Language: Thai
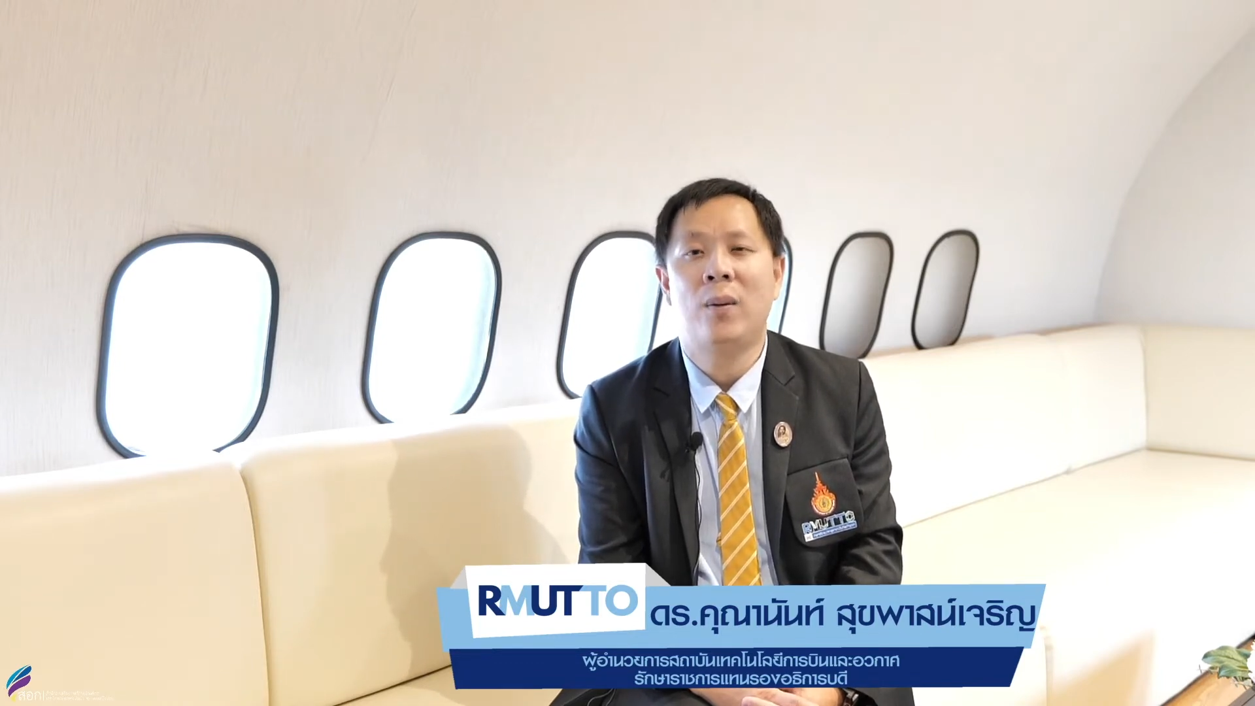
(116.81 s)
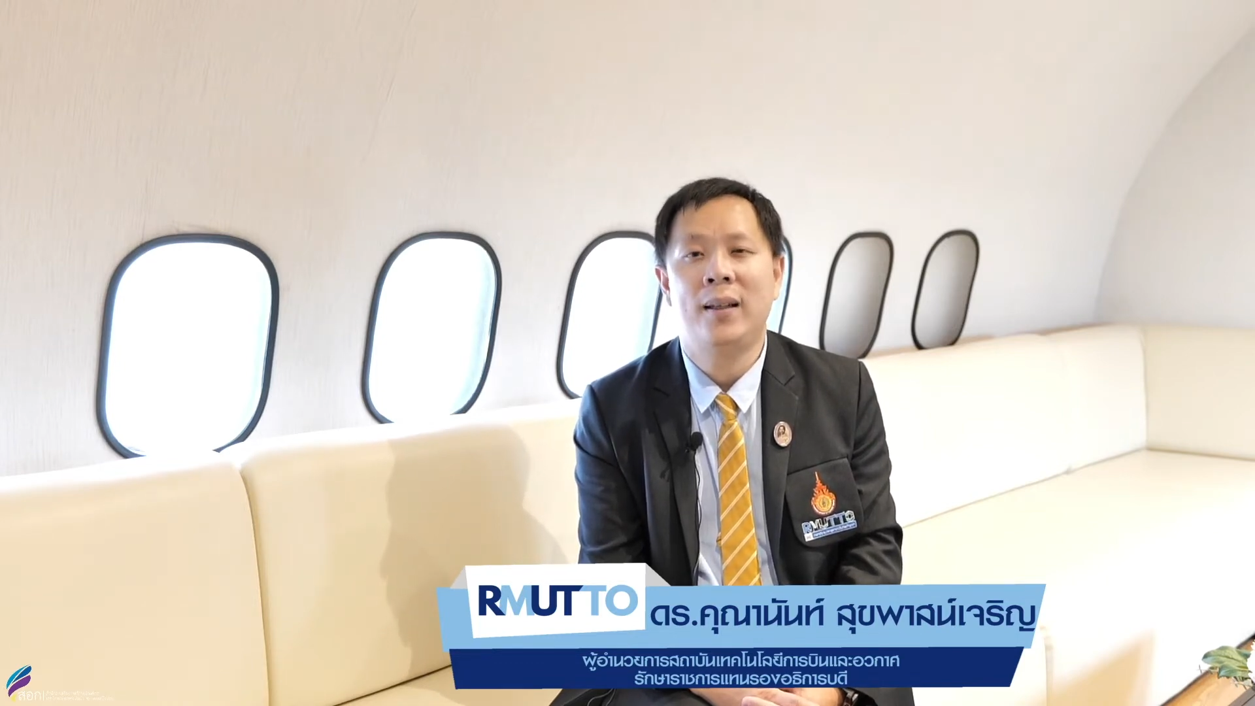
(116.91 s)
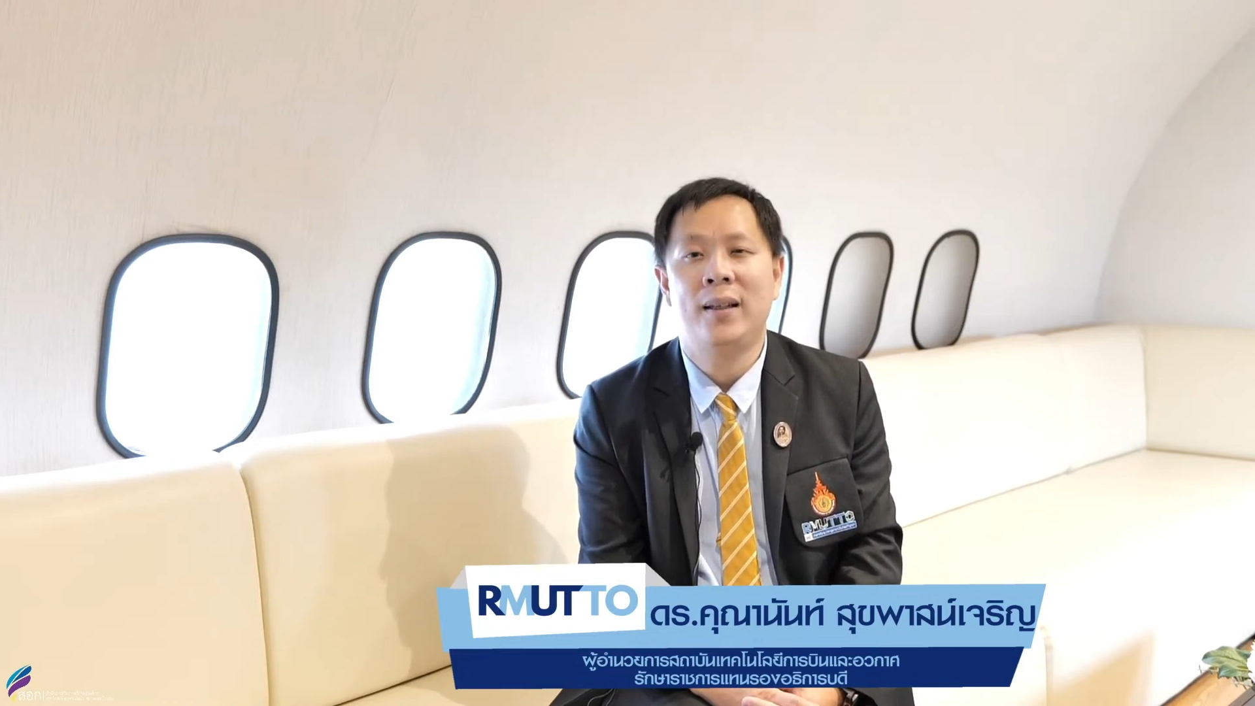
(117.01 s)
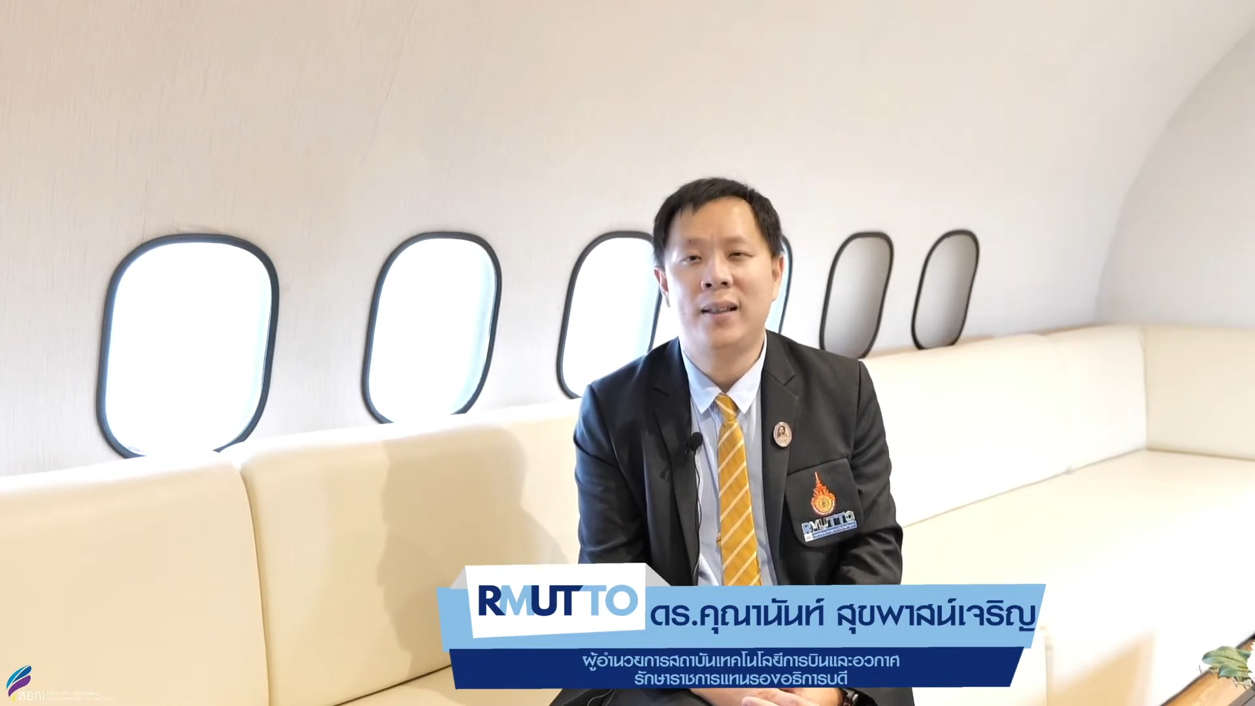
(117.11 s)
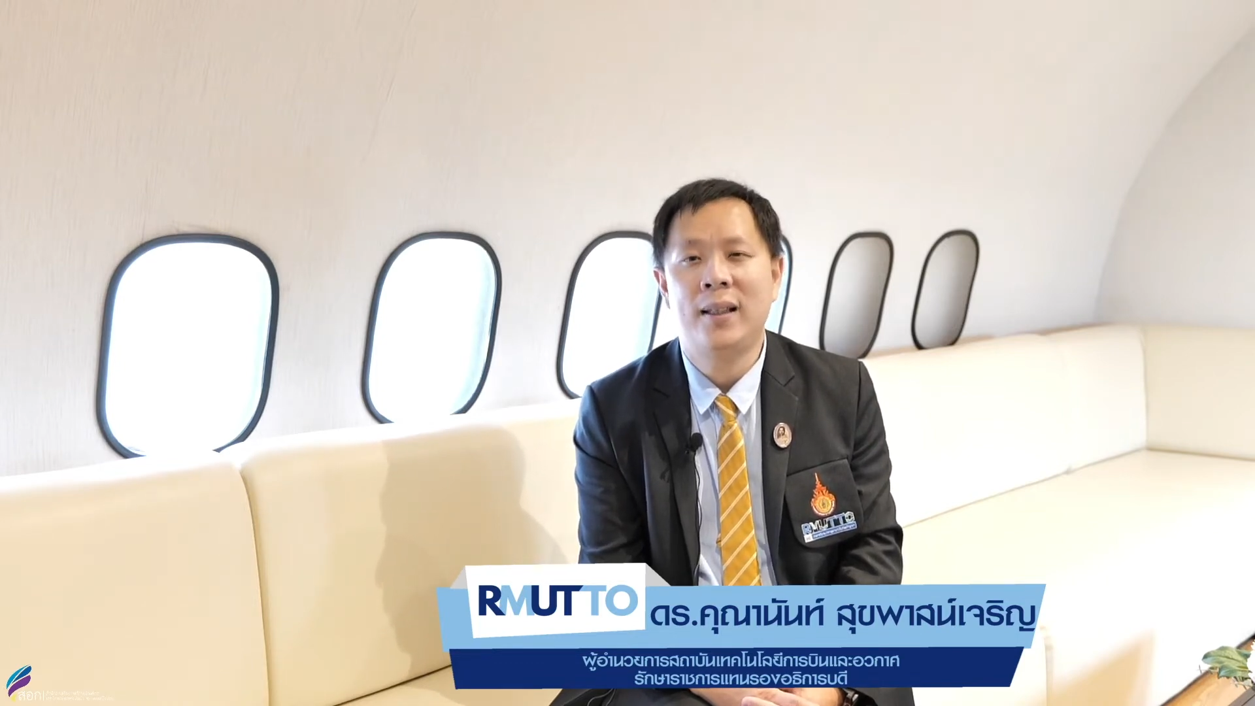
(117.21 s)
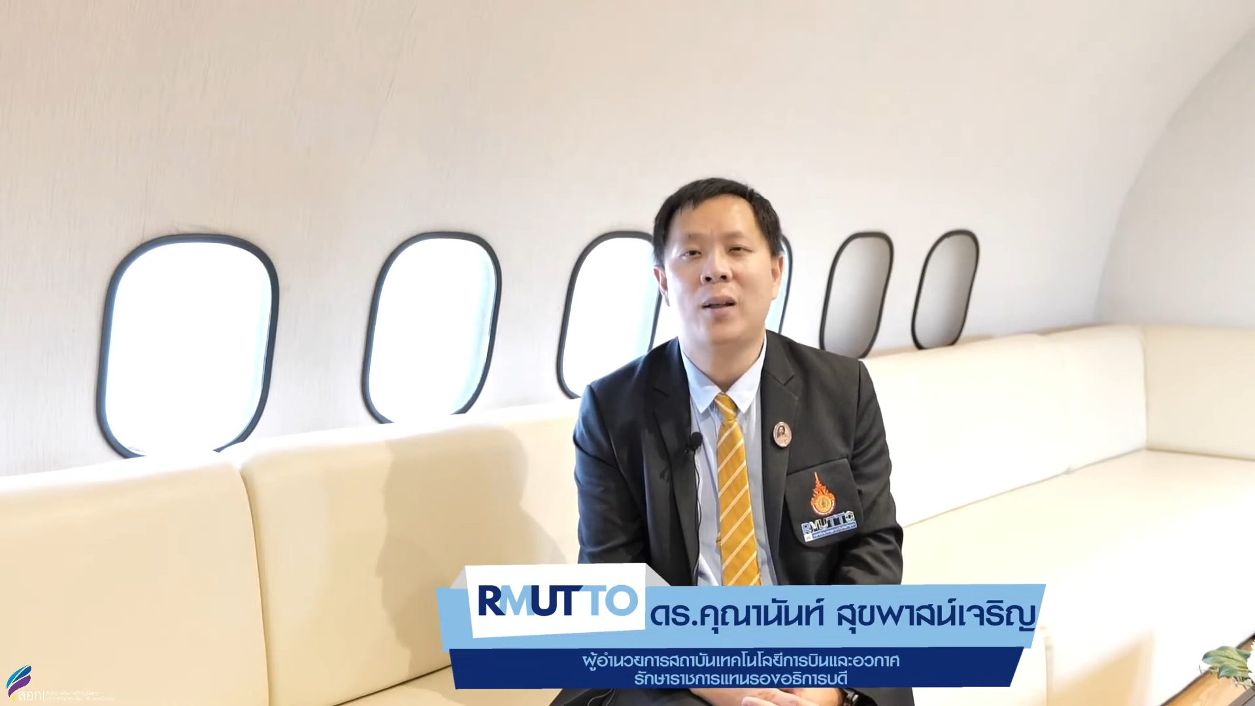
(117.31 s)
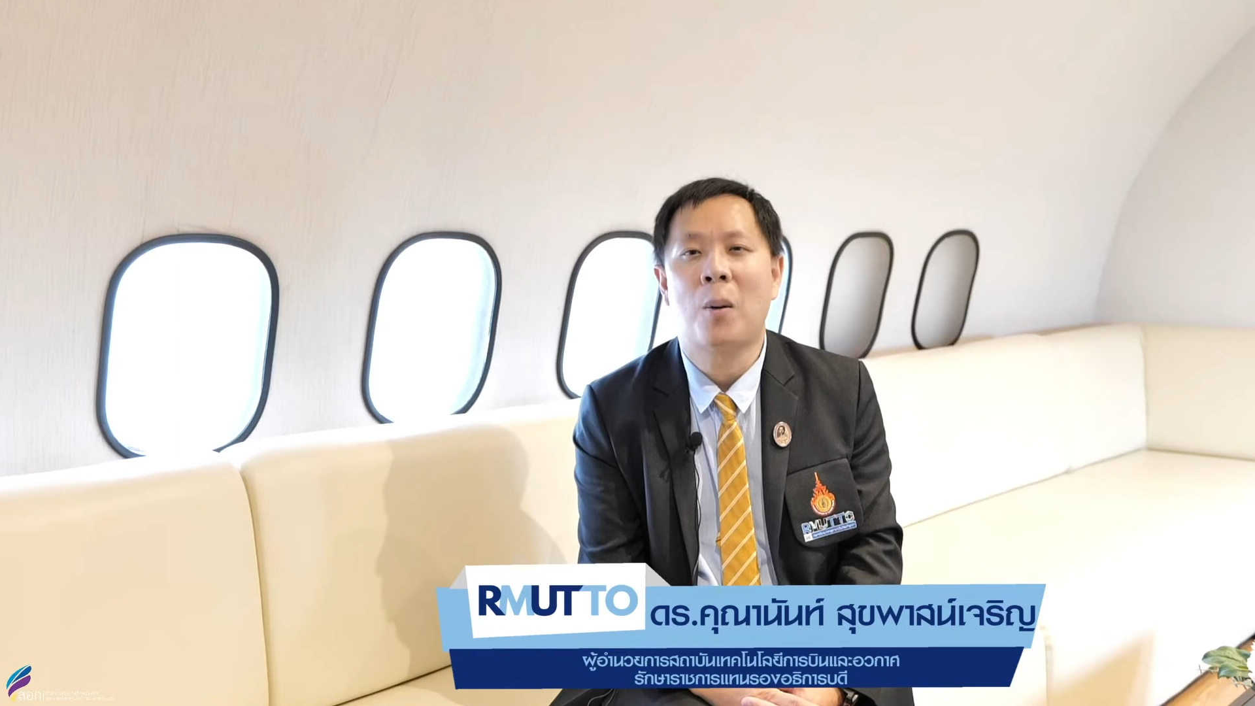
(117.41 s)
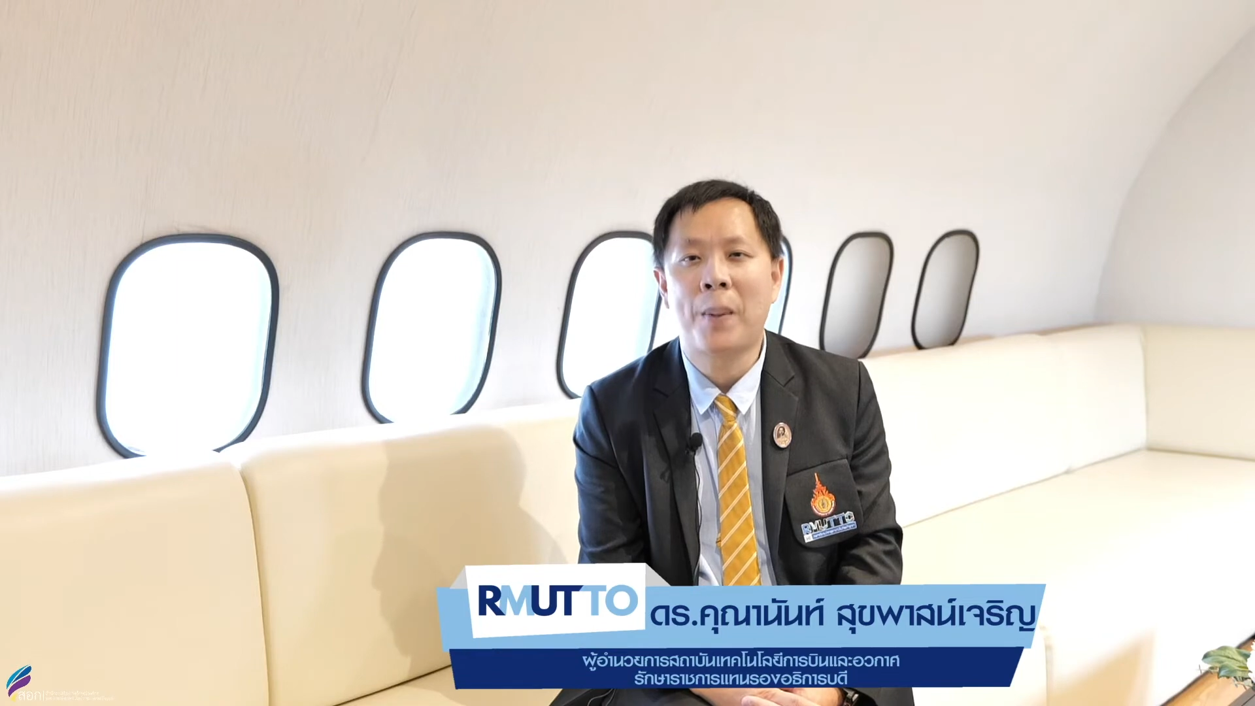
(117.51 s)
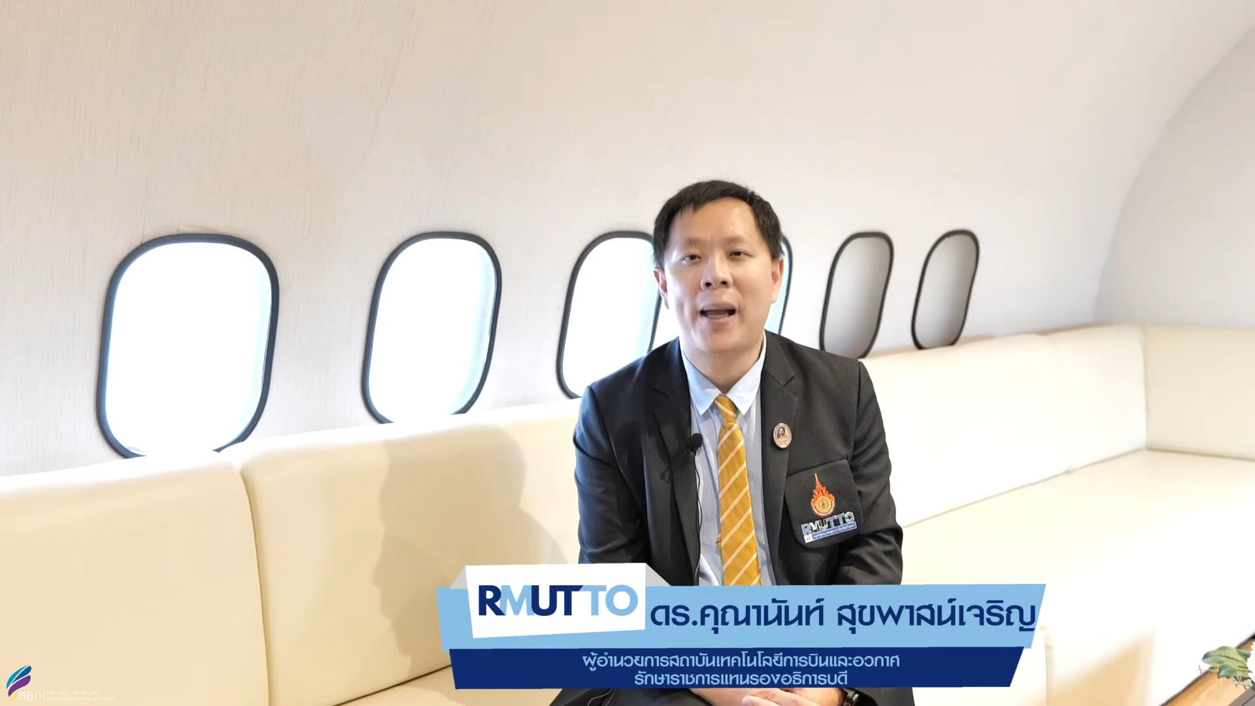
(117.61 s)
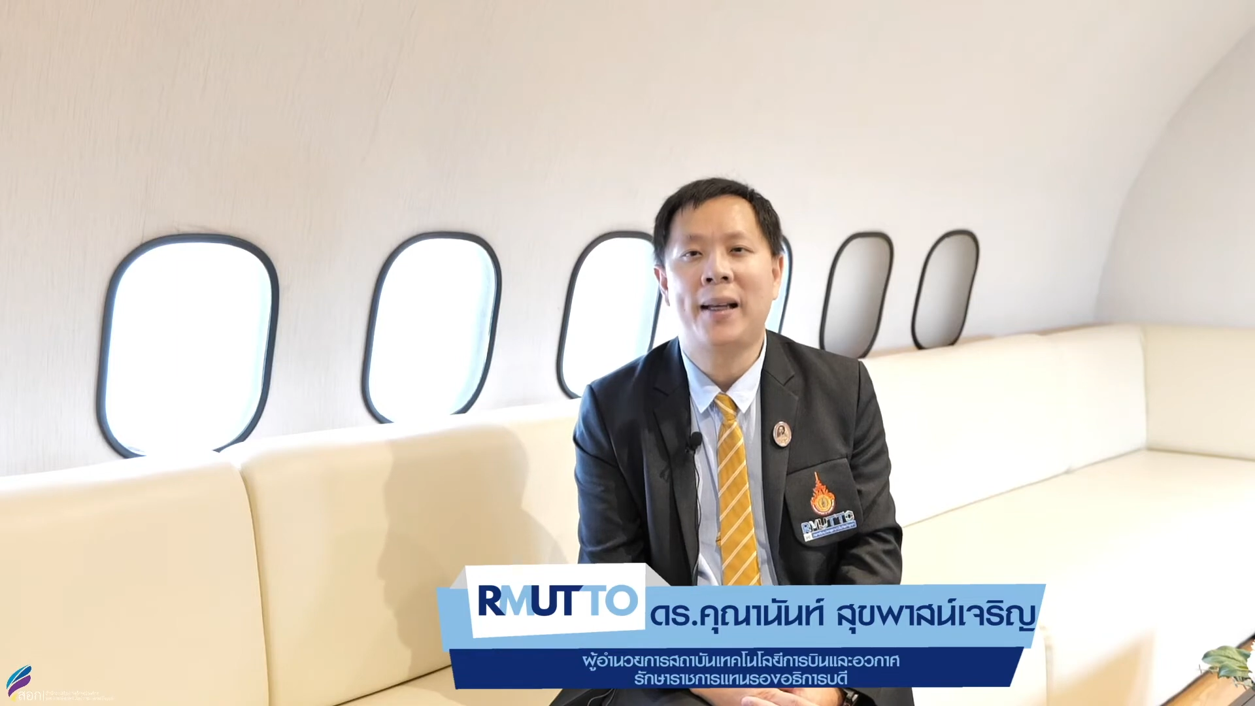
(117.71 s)
ของ EC
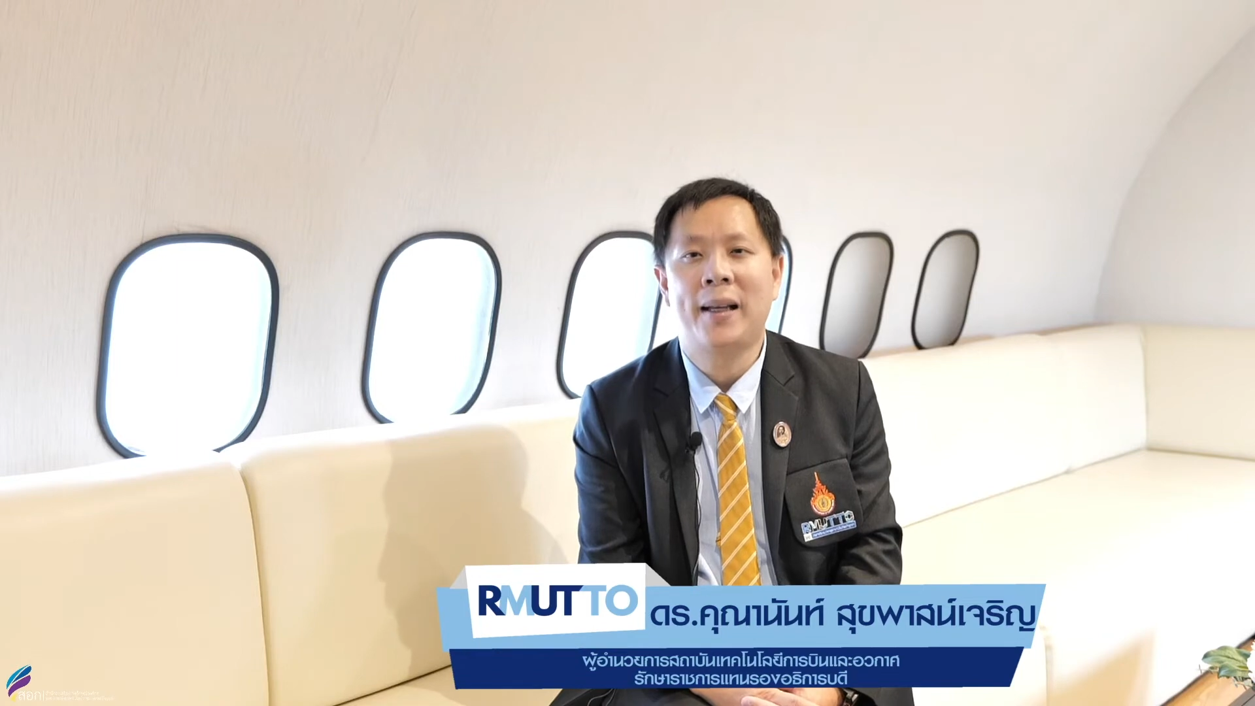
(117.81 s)
ต่อไป